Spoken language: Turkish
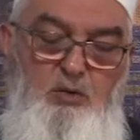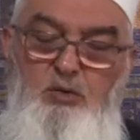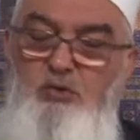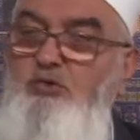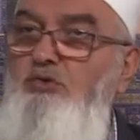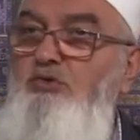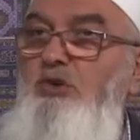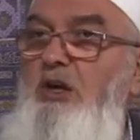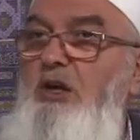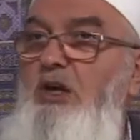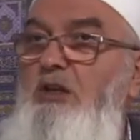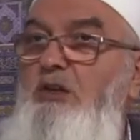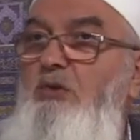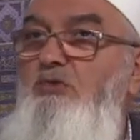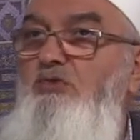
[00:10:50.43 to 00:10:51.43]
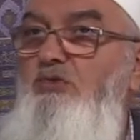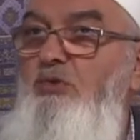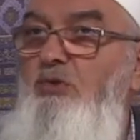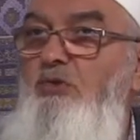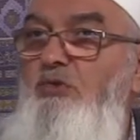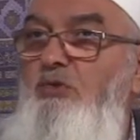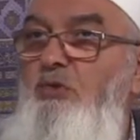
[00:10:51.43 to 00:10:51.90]
üçüncü rekatta uzun
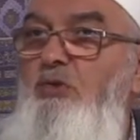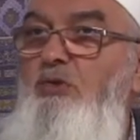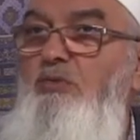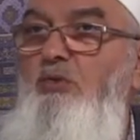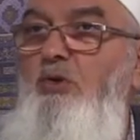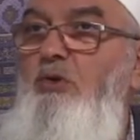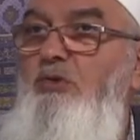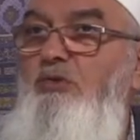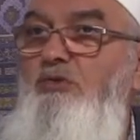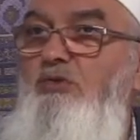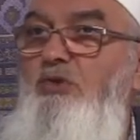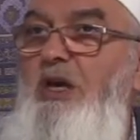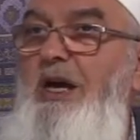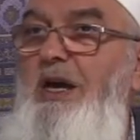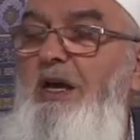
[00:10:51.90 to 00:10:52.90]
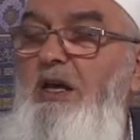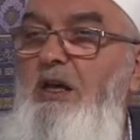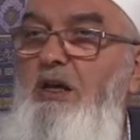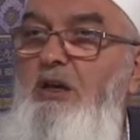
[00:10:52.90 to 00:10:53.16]
okudu. Olur mu? Olur. Niye?